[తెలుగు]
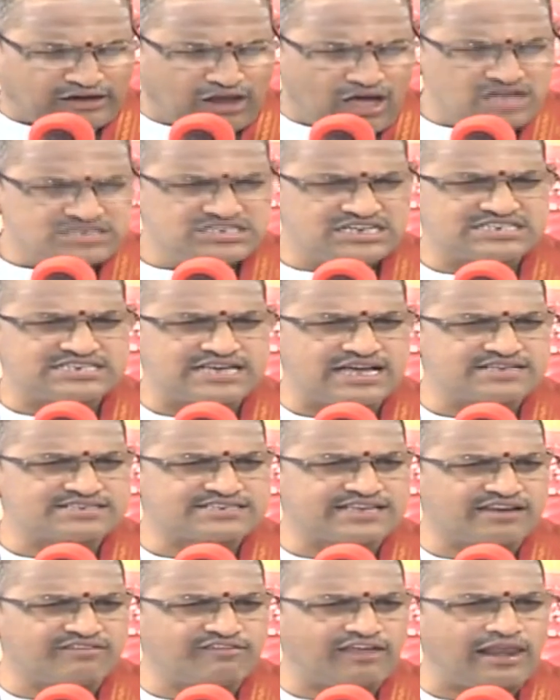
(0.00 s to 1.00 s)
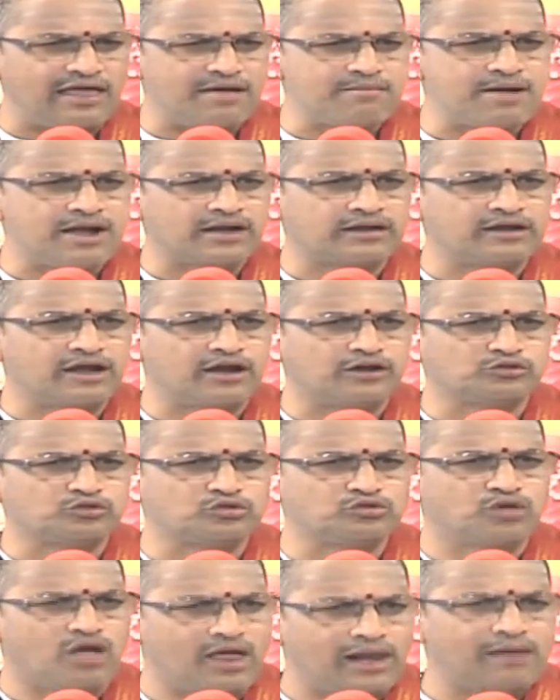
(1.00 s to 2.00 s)
రాజశాసనం ఎలా
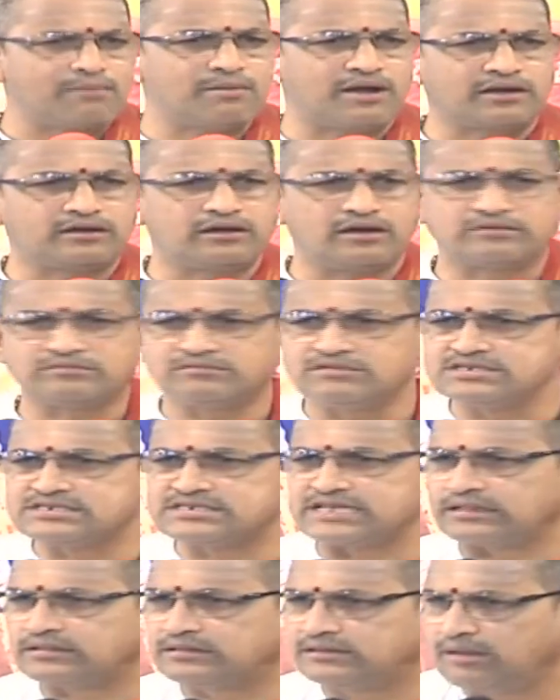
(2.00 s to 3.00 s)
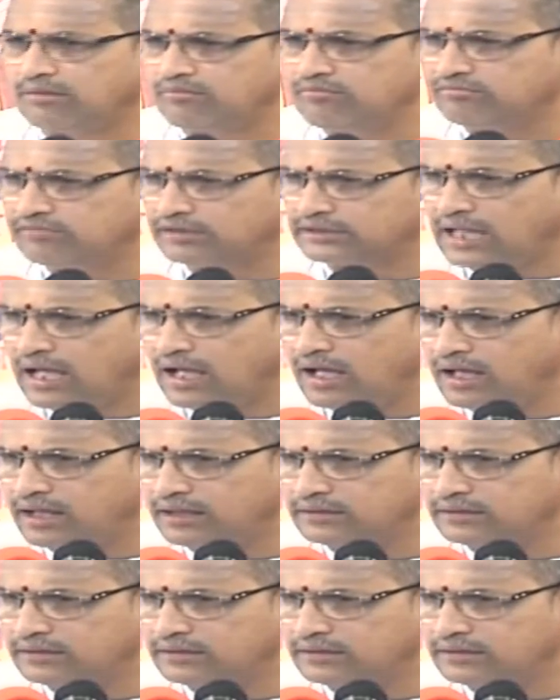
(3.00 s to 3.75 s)
మాట్లాడుతుందో అలా మాట్లాడుతుంది సత్యం వద